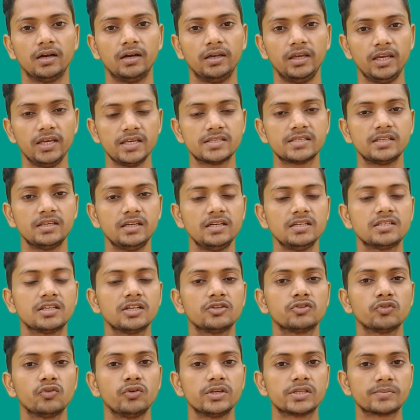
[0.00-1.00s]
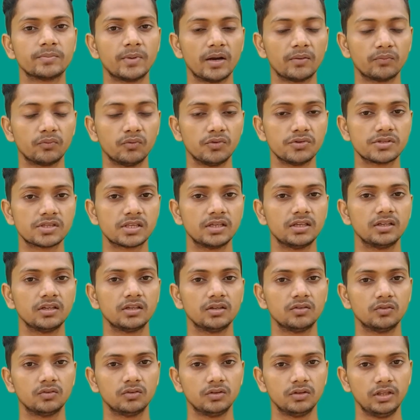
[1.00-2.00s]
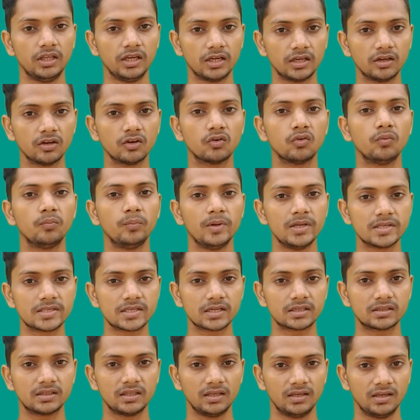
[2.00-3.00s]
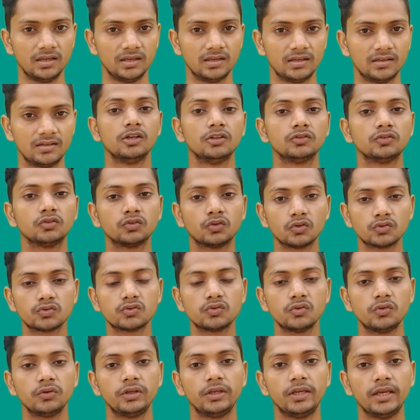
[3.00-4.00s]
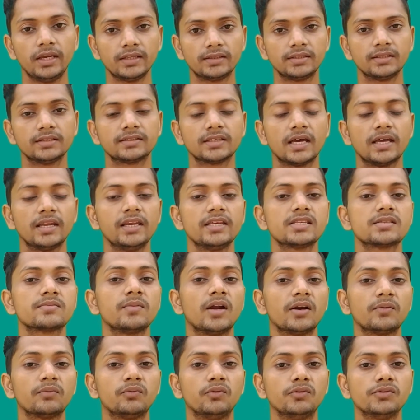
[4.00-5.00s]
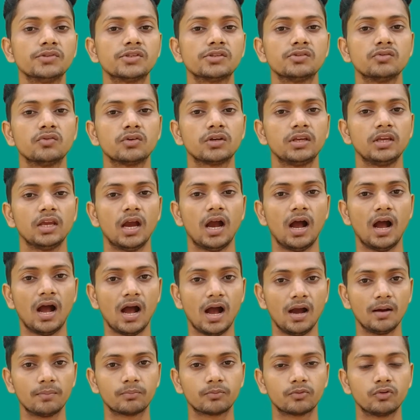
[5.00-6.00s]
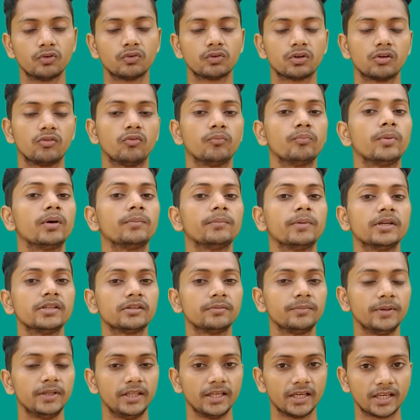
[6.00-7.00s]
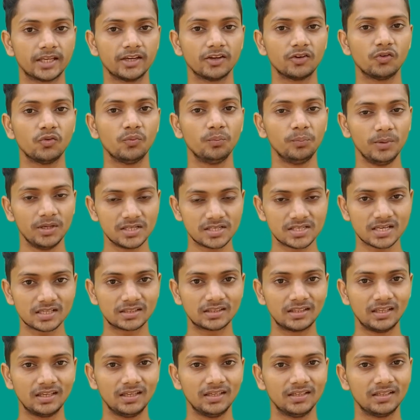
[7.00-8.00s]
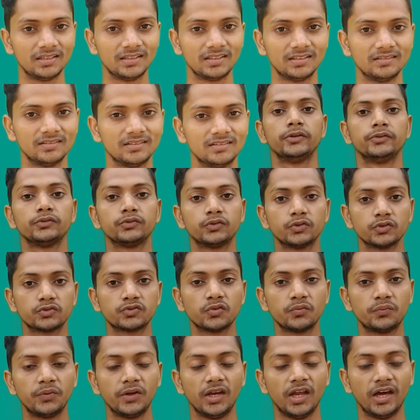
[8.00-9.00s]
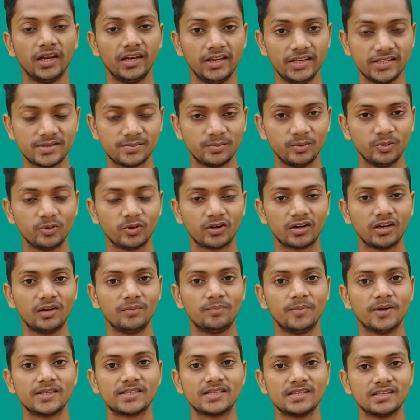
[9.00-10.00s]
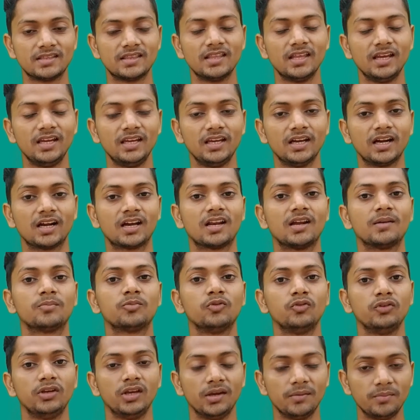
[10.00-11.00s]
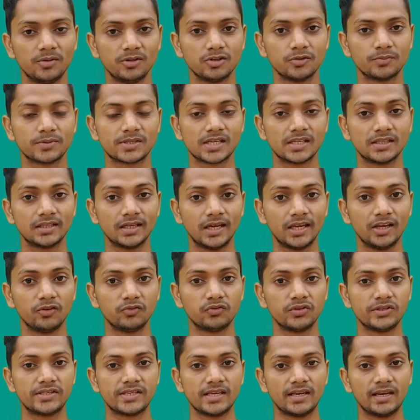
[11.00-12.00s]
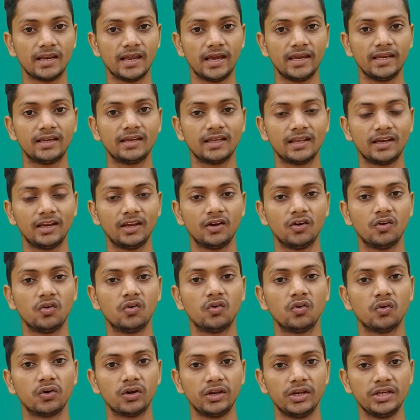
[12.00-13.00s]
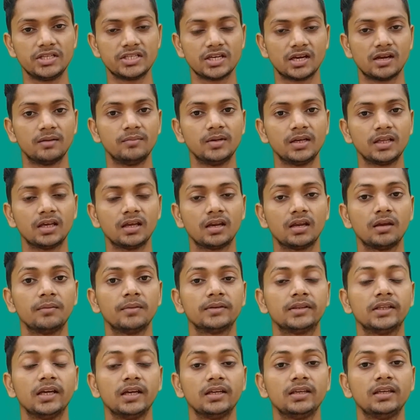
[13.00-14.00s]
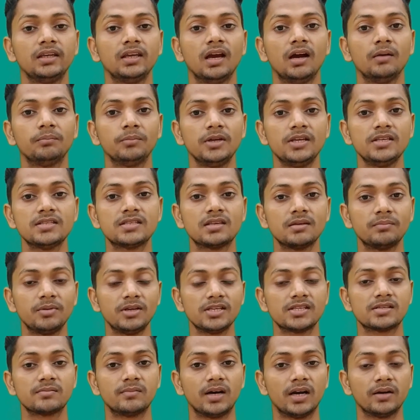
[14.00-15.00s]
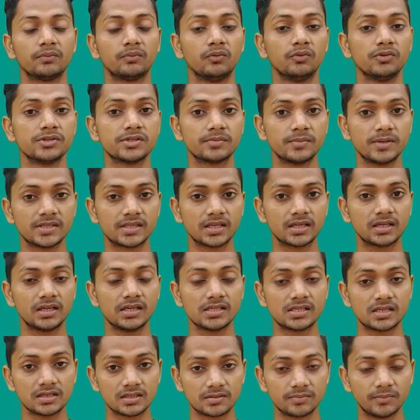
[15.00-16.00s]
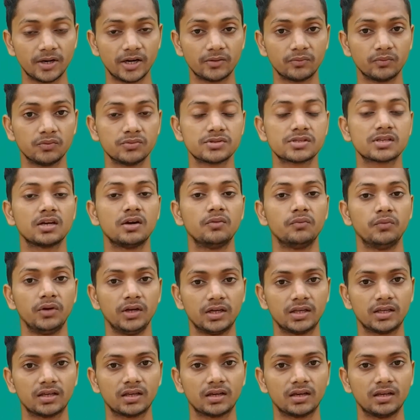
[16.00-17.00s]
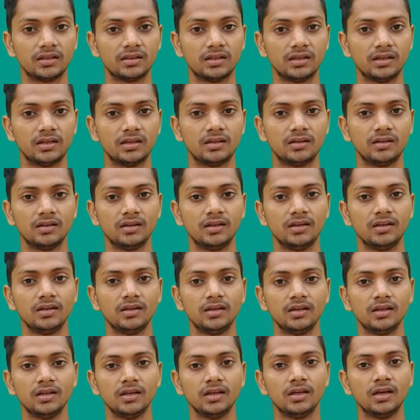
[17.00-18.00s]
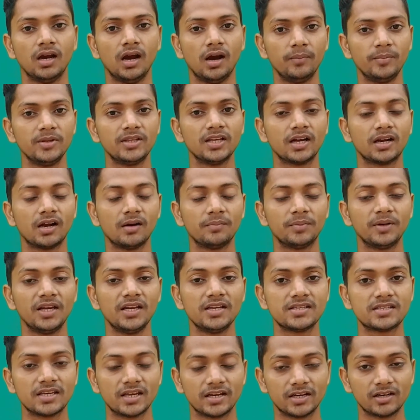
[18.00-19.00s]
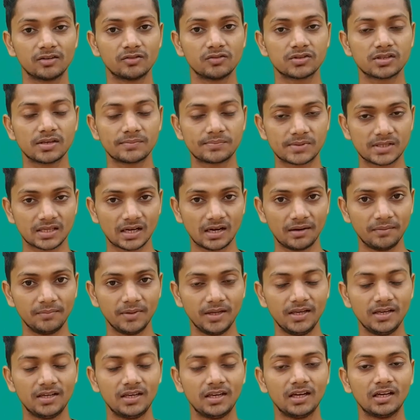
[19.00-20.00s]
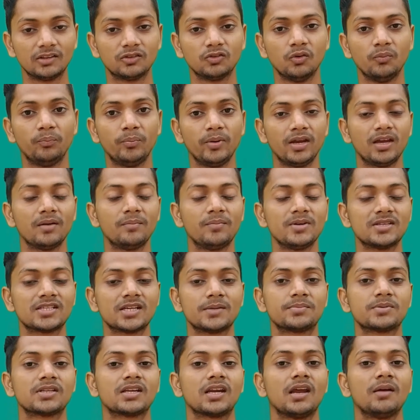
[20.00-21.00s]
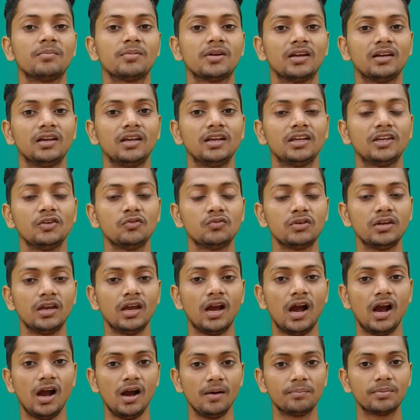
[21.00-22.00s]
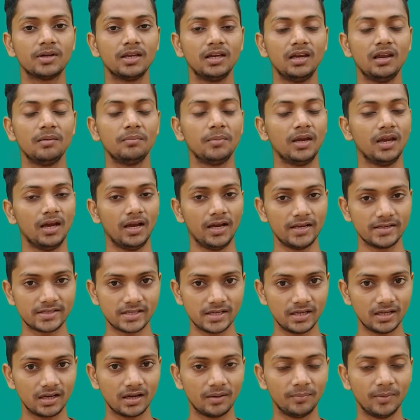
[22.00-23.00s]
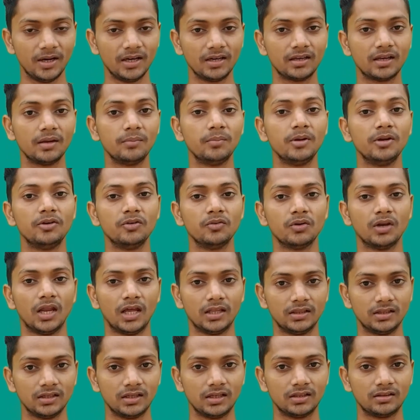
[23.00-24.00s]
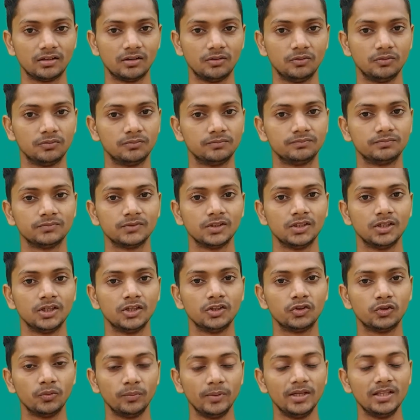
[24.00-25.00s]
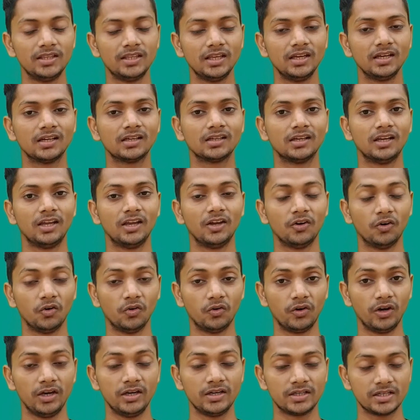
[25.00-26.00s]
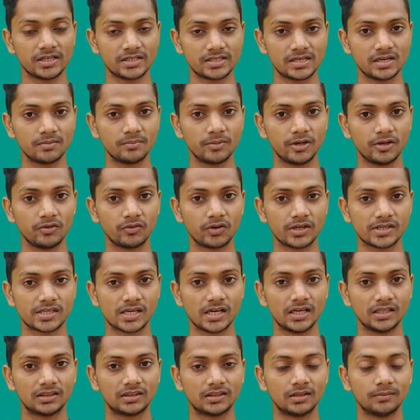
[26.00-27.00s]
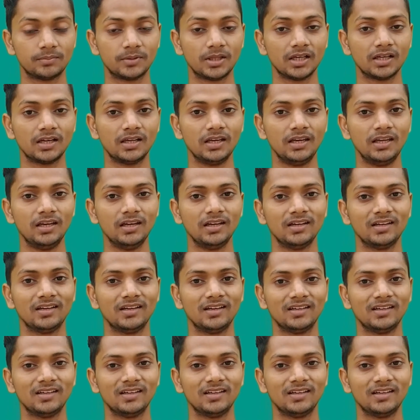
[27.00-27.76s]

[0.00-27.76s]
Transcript: ए सीरीज के जो स्मार्टफोन से देखने को मिल सकते हैं तो दोस्तों ये थे सारे स्मार्टफोन्स जो कि आपको नवंबर मंथ में देखने को मिल सकते हैं तो दोस्तों फिलहाल इस वीडियो के लिए बस इतना ही अगर आपको ये वीडियो पसंद आई हो तो इसे लाइक करें और नीचे कमेंट करके बताएं कि आप इन सभी स्मार्टफोन्स में से किस स्मार्टफोन्स का वेट कर रहे थे अभी तक आपने इस चैनल को सब्सक्राइब नहीं किया तो अभी कभी सब्सक्राइब कर लें क्योंकि आपके लिए मैं ऐसे ही कमाल की वीडियो लाते रहता हूँ तो मिलते हैं एक नए और इंटरेस्टिंग वीडियो के साथ तब तक के लिए